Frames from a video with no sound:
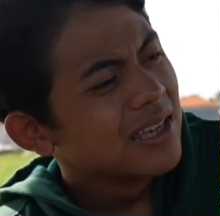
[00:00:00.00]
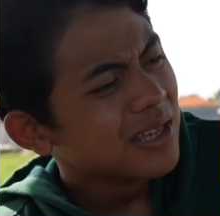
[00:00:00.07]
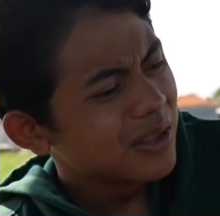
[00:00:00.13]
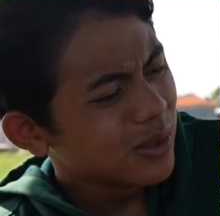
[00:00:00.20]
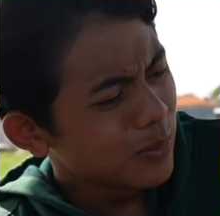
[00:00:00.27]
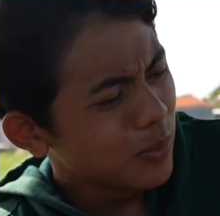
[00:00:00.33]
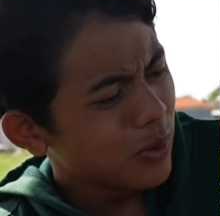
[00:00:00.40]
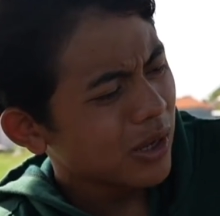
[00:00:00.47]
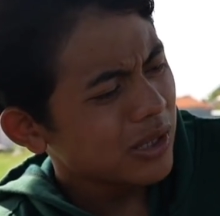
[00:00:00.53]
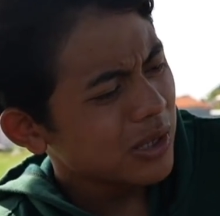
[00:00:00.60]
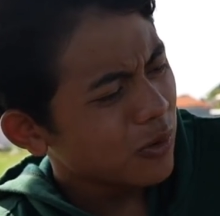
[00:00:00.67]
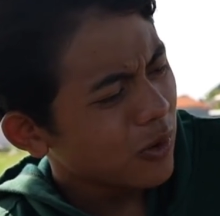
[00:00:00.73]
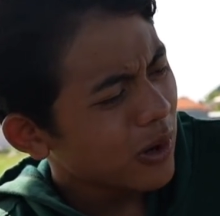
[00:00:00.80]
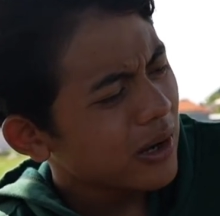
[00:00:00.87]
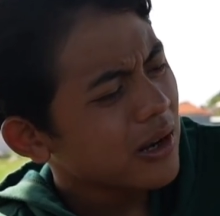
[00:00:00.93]
Itu
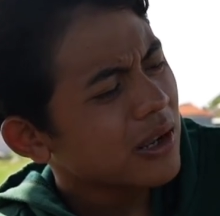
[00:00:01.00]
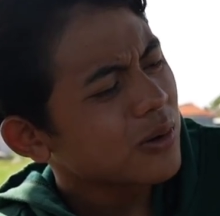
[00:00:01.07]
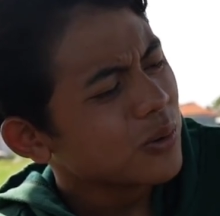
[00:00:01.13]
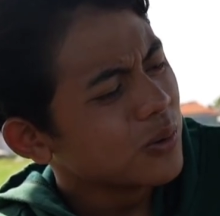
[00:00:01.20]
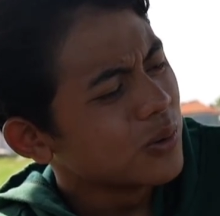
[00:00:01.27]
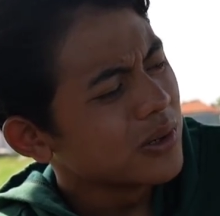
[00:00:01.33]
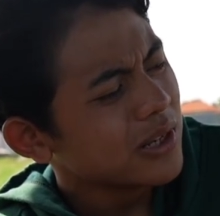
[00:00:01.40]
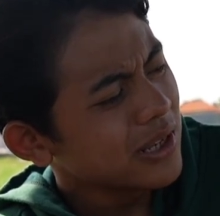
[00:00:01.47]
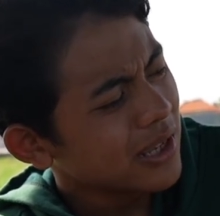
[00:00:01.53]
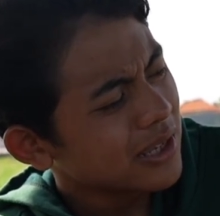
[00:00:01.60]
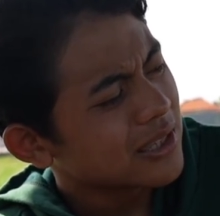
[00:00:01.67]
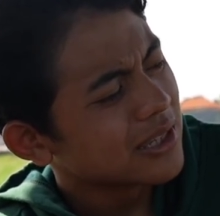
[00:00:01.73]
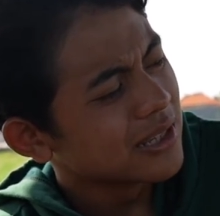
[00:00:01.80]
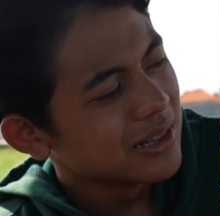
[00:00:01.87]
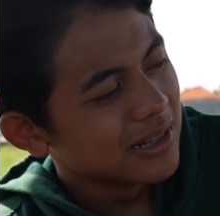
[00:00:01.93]
bukannya warna kuning ya,
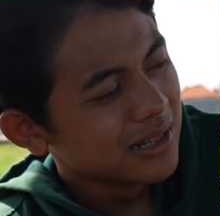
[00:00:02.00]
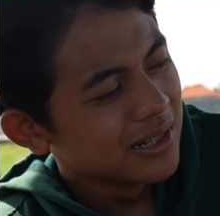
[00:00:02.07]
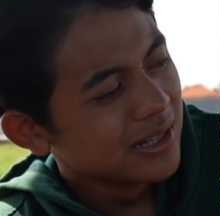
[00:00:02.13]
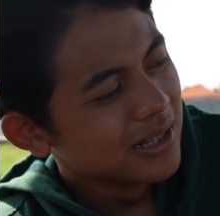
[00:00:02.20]
Cil?